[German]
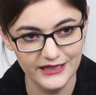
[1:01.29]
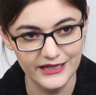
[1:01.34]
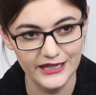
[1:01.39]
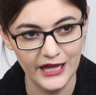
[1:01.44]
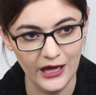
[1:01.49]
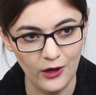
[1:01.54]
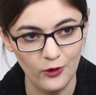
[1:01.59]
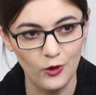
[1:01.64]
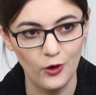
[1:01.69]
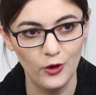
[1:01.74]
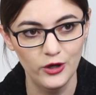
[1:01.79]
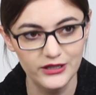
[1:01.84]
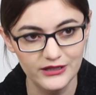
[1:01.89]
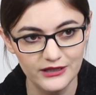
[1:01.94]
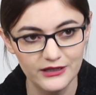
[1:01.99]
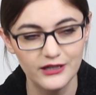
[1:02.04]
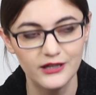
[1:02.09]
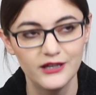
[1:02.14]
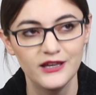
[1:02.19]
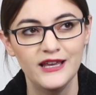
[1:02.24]
den ich auch
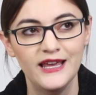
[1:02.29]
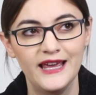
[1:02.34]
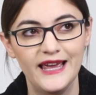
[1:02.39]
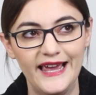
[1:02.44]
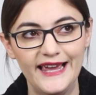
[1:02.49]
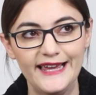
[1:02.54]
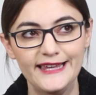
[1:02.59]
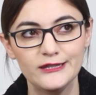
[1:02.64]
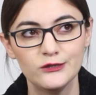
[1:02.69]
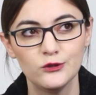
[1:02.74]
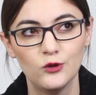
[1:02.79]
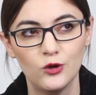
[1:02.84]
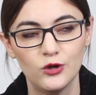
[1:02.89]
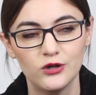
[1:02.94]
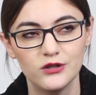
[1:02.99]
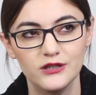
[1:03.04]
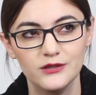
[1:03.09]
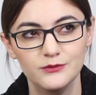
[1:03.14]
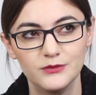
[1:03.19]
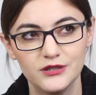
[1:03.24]
heute echt
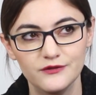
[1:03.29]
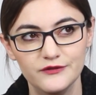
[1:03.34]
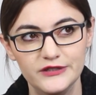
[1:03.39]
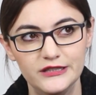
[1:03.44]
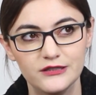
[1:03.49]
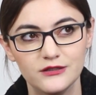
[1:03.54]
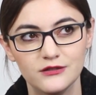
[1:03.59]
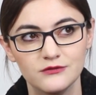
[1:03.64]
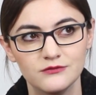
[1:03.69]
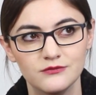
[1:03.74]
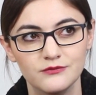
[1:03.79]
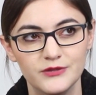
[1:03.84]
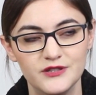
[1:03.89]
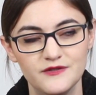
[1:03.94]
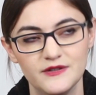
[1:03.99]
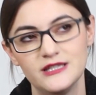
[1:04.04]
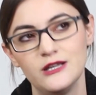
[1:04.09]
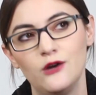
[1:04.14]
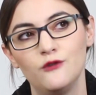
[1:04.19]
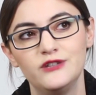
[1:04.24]
noch immer wieder,
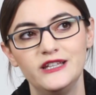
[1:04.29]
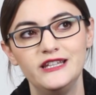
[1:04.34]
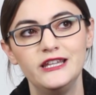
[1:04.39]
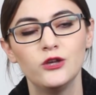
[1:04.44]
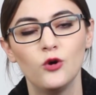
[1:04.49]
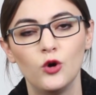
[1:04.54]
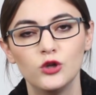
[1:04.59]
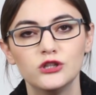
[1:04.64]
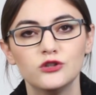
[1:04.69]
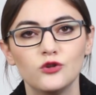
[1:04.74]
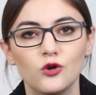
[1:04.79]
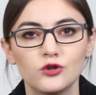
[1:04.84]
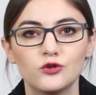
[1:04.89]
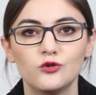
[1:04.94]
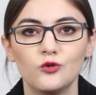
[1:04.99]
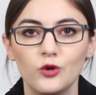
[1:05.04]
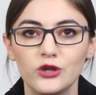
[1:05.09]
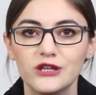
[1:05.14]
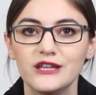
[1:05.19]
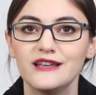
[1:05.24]
beziehungsweise auf den ich heute noch
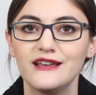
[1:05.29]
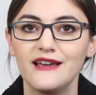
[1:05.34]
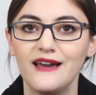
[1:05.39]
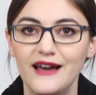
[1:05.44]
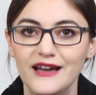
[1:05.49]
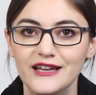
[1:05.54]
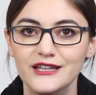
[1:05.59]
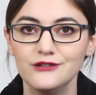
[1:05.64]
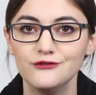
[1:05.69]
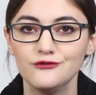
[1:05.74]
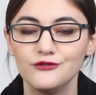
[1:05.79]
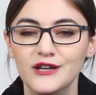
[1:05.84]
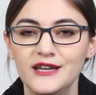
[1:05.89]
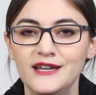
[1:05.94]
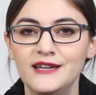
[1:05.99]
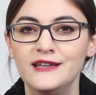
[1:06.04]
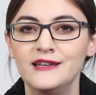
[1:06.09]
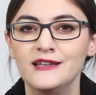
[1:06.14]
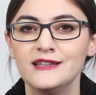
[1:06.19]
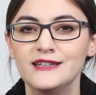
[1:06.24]
zurückgreife,
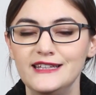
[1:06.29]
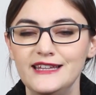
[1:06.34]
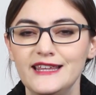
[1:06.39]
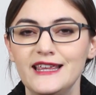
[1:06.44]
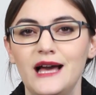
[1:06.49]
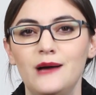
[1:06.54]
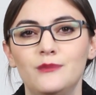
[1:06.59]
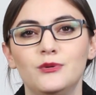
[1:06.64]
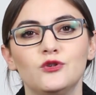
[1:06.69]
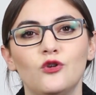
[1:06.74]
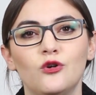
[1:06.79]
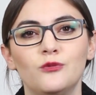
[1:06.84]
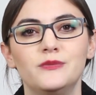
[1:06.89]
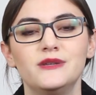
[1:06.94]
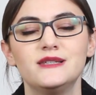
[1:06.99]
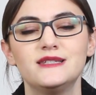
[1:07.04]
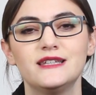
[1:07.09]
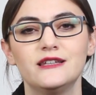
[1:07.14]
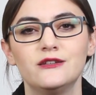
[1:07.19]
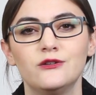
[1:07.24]
den ich aber noch ein
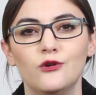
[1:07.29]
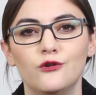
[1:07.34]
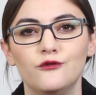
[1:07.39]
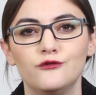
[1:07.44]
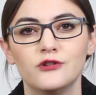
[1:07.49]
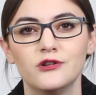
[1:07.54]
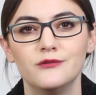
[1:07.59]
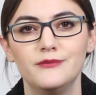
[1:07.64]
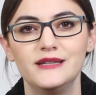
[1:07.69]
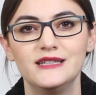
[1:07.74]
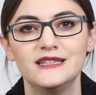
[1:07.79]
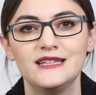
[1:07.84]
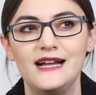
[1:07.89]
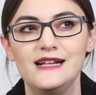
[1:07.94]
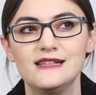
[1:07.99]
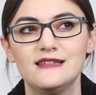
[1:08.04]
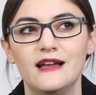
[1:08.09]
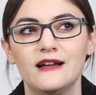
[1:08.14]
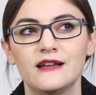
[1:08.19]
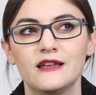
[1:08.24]
bisschen öfter in meinen
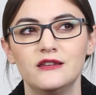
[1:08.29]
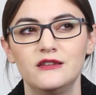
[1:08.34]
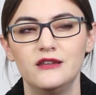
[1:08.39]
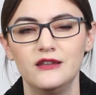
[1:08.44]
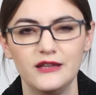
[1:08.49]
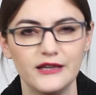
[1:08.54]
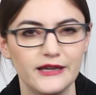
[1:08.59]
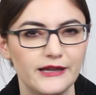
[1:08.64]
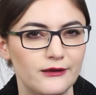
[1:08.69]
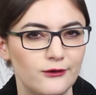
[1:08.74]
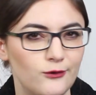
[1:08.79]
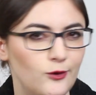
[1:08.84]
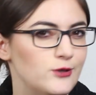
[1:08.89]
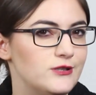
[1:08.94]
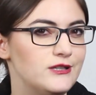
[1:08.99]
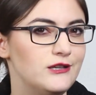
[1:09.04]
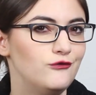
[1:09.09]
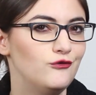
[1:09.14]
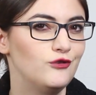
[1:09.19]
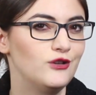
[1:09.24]
Alltag integrieren
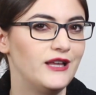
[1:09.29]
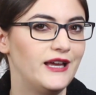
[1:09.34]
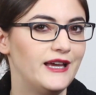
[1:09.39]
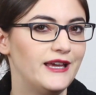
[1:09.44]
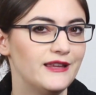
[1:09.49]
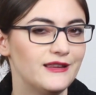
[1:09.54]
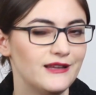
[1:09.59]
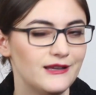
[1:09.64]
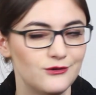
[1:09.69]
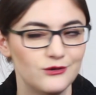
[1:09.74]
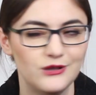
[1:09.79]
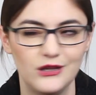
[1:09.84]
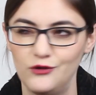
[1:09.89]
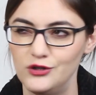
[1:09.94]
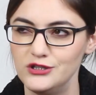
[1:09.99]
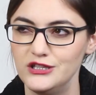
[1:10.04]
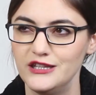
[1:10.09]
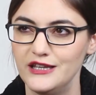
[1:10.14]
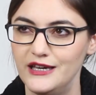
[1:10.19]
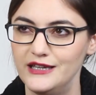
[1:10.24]
sollte vielleicht. Also da
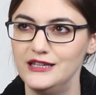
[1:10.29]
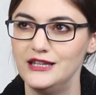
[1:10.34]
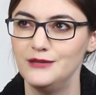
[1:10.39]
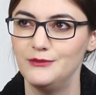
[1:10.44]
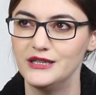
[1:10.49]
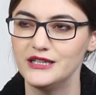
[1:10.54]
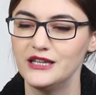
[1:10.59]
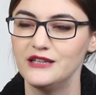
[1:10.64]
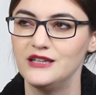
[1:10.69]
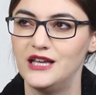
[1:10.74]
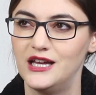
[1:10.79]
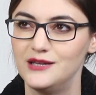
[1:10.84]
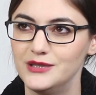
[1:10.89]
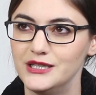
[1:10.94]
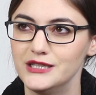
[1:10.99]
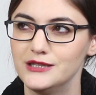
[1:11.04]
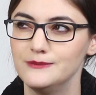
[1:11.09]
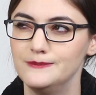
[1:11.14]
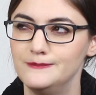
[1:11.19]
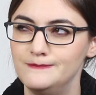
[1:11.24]
wollte ich eigentlich mal dran
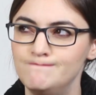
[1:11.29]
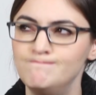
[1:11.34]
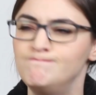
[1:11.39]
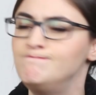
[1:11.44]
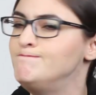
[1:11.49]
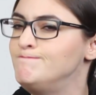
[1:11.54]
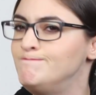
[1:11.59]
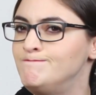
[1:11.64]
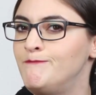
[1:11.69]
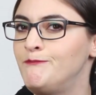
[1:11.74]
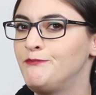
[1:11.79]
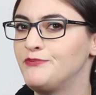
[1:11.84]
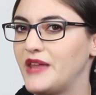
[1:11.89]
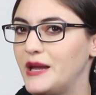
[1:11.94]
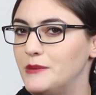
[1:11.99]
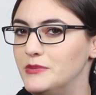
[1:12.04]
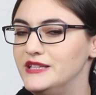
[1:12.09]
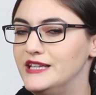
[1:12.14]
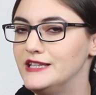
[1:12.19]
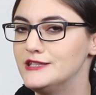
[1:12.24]
arbeiten.
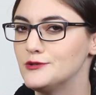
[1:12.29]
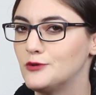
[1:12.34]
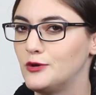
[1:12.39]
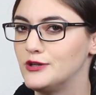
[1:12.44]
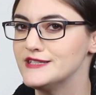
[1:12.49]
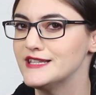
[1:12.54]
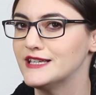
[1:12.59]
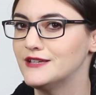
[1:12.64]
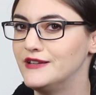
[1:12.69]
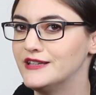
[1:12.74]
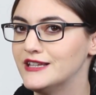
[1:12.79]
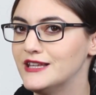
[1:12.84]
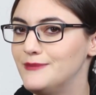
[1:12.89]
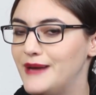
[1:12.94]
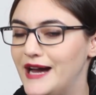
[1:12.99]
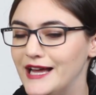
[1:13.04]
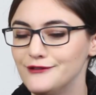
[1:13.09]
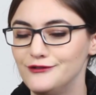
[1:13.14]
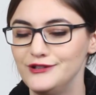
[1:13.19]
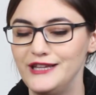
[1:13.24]
Habe ich nicht so konsequent
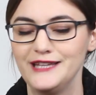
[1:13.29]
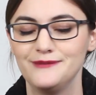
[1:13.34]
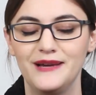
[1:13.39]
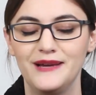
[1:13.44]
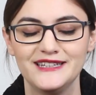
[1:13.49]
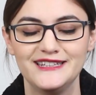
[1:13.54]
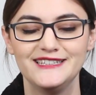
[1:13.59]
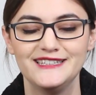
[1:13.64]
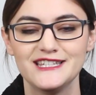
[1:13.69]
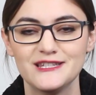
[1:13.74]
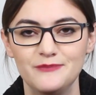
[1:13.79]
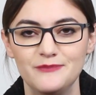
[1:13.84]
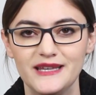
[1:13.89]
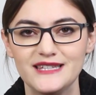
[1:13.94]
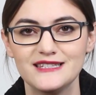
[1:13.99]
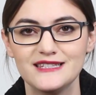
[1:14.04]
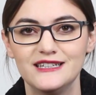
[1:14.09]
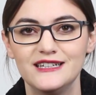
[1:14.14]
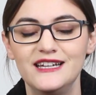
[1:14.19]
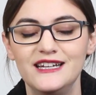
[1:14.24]
gemacht, vielleicht macht ihr das
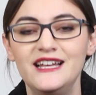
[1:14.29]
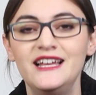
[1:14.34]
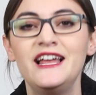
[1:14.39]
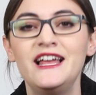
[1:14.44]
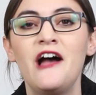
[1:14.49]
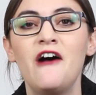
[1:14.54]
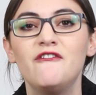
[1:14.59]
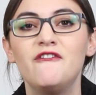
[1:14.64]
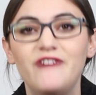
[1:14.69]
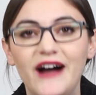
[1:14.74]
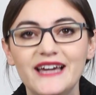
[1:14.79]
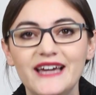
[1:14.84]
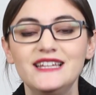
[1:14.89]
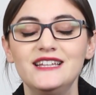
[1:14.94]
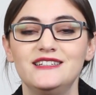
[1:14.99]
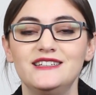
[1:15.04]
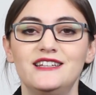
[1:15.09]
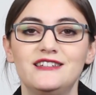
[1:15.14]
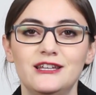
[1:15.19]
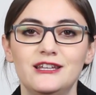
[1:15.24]
besser,
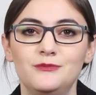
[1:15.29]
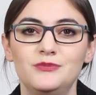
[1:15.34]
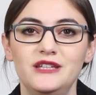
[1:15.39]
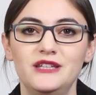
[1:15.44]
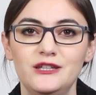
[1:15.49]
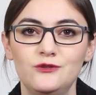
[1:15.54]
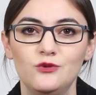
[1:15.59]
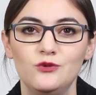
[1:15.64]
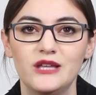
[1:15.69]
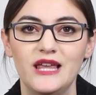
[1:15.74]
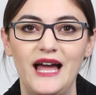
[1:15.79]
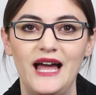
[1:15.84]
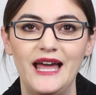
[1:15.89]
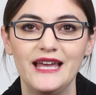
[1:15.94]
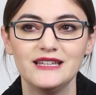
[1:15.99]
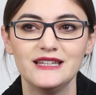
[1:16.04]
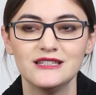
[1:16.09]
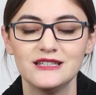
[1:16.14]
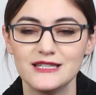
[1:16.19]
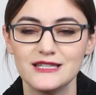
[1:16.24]
weil der Tipp nicht nur
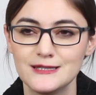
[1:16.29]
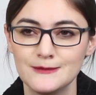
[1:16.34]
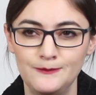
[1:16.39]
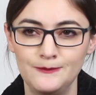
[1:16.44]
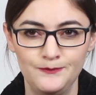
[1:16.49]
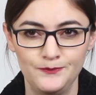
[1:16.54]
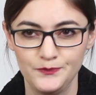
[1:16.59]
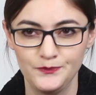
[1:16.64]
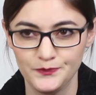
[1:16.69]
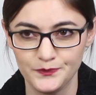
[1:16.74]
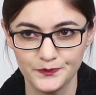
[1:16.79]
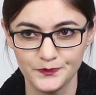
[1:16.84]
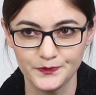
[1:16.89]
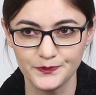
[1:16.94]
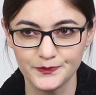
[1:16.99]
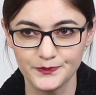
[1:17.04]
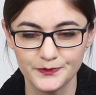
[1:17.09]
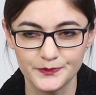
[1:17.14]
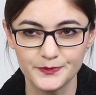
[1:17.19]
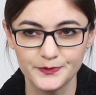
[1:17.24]
geeignet ist,
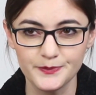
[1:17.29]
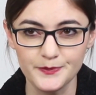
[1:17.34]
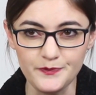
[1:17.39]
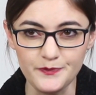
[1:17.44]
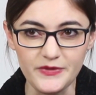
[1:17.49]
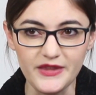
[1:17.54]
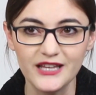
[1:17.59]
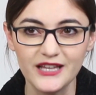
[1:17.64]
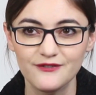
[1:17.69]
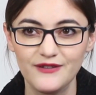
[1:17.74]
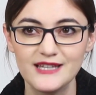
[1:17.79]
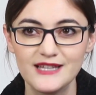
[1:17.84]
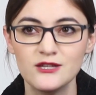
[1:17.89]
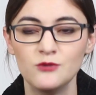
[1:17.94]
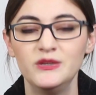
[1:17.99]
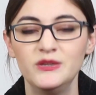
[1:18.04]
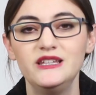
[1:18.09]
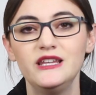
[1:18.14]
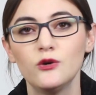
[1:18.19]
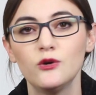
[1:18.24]
quasi
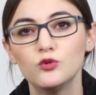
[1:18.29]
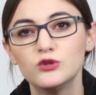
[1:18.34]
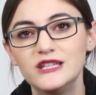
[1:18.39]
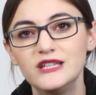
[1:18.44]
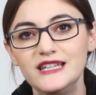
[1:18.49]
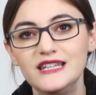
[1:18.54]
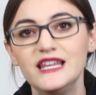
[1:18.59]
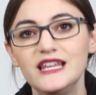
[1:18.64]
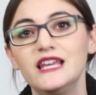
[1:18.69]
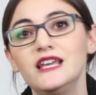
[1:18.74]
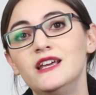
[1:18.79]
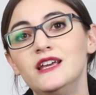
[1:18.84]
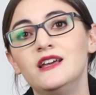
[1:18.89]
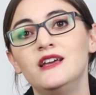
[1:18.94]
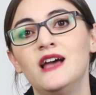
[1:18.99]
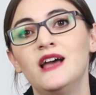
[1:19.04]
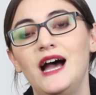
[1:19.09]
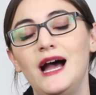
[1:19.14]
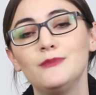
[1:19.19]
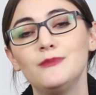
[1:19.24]
um in die Routine,
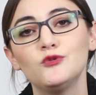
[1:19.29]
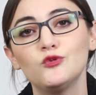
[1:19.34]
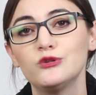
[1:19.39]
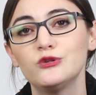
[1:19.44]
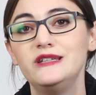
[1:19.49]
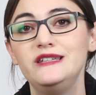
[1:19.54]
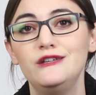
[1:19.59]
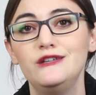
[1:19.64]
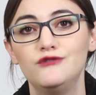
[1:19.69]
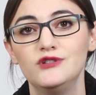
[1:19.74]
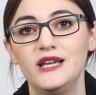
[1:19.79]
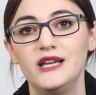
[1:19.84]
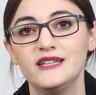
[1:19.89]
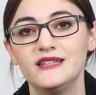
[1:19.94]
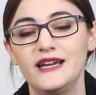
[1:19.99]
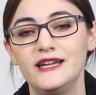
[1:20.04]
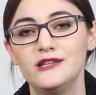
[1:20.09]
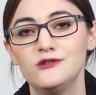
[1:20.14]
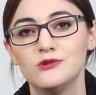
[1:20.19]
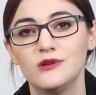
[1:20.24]
Abendroutine
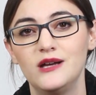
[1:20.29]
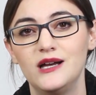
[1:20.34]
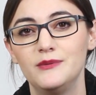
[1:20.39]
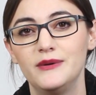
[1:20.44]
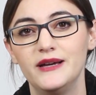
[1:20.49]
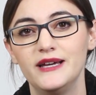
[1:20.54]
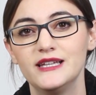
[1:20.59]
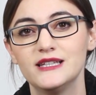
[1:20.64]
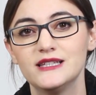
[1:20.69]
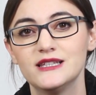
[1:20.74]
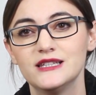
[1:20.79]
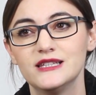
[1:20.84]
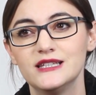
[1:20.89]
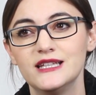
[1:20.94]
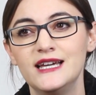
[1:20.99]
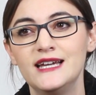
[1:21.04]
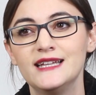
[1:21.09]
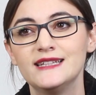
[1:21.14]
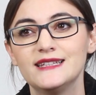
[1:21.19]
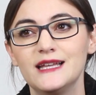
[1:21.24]
vielleicht
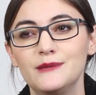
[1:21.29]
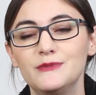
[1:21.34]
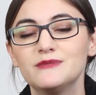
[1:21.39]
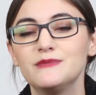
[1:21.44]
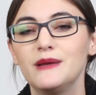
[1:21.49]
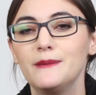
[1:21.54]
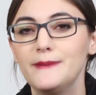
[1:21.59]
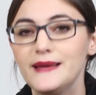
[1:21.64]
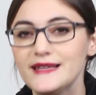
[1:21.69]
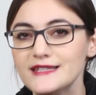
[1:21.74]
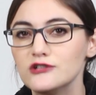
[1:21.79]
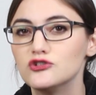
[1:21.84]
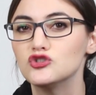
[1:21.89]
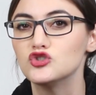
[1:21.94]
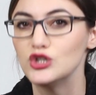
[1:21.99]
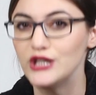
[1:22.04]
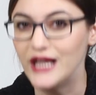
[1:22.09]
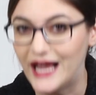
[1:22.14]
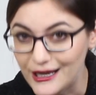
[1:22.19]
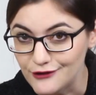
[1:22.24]
einzuarbeiten, damit man besser
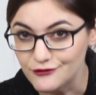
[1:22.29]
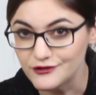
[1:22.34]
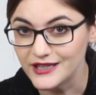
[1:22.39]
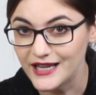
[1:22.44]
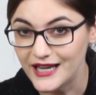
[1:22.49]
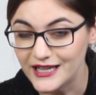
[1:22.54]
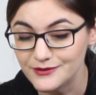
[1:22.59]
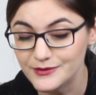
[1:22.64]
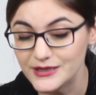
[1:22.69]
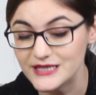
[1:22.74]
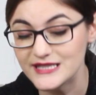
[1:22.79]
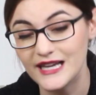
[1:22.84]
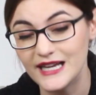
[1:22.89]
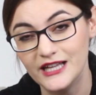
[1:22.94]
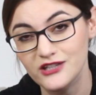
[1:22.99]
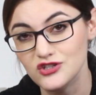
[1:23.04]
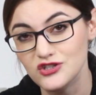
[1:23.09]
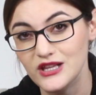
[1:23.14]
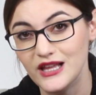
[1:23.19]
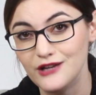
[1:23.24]
schlafen kann, besser
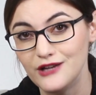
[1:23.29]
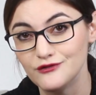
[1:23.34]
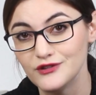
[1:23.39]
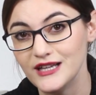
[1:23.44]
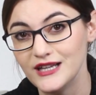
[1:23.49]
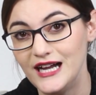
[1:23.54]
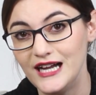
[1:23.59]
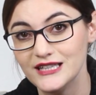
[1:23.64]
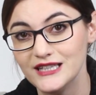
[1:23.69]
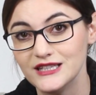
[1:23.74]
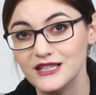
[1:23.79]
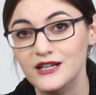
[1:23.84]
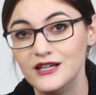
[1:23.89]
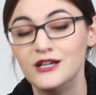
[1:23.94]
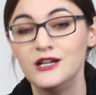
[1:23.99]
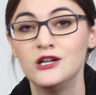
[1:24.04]
einschlafen kann,